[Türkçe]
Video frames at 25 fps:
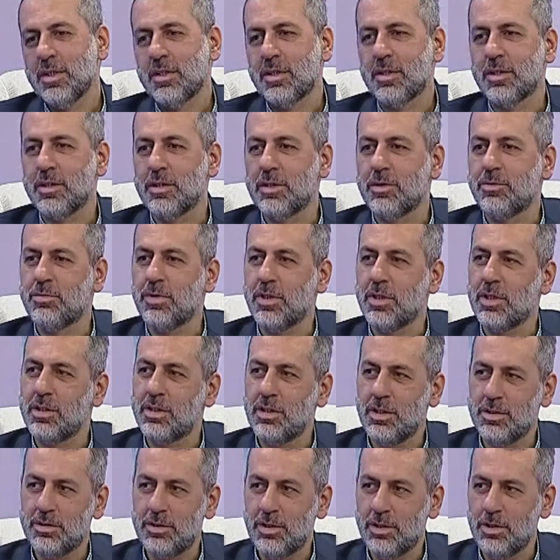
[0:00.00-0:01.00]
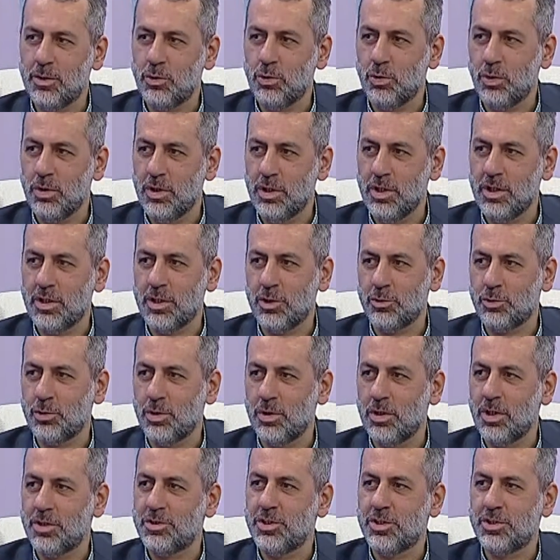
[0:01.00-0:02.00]
E, fakat hastalar kolaya
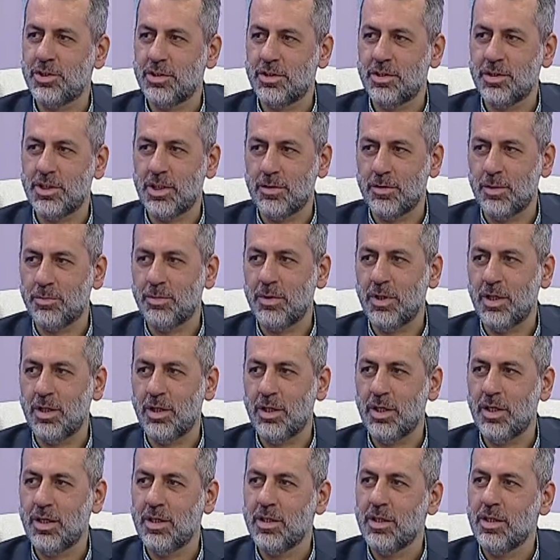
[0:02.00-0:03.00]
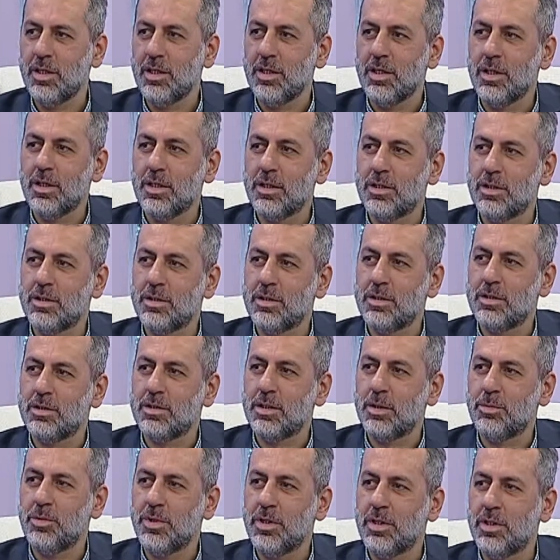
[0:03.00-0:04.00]
kaçıyorlar çeşitli sebeplerle. E,
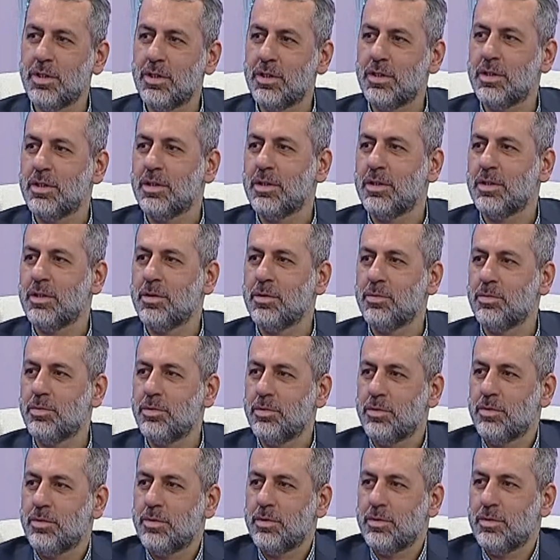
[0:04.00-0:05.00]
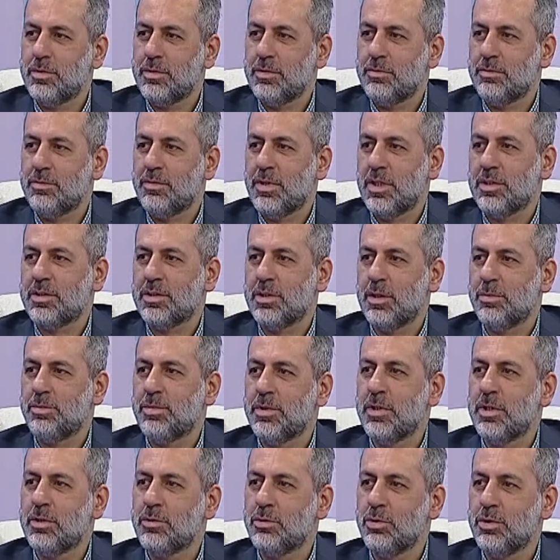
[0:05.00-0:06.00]
tabii e,
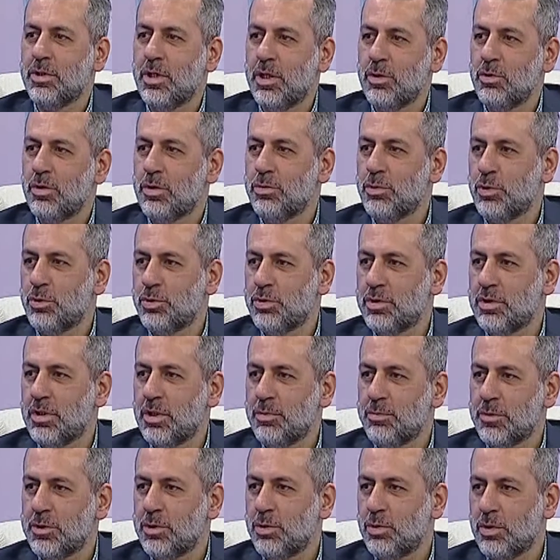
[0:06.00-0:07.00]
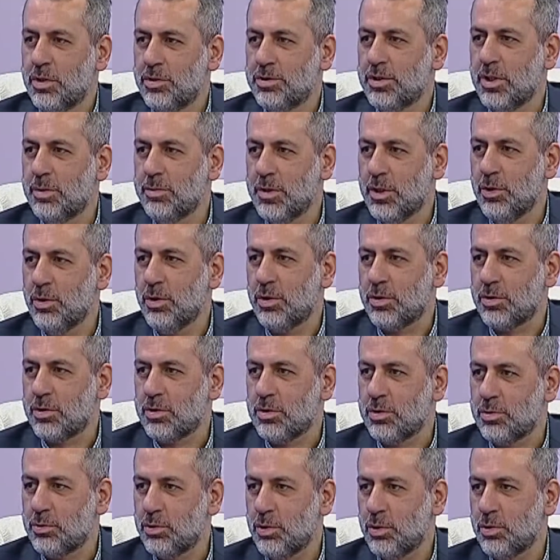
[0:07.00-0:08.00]
WhatsApp'la dünyanın öbür ucundan bize ulaşabiliyor.
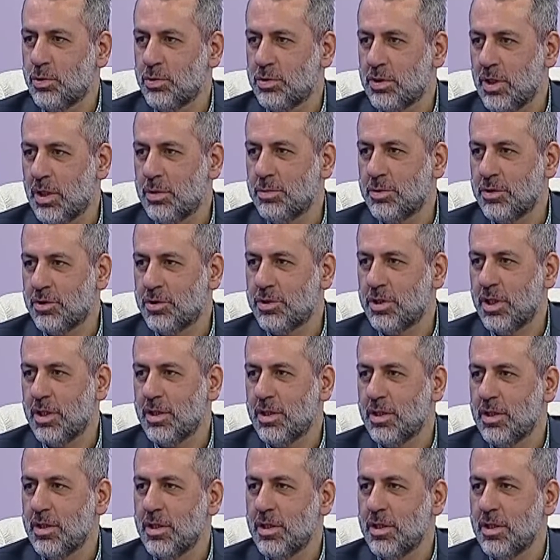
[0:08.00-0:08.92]
Çok güzel tabii bir şey. E, bu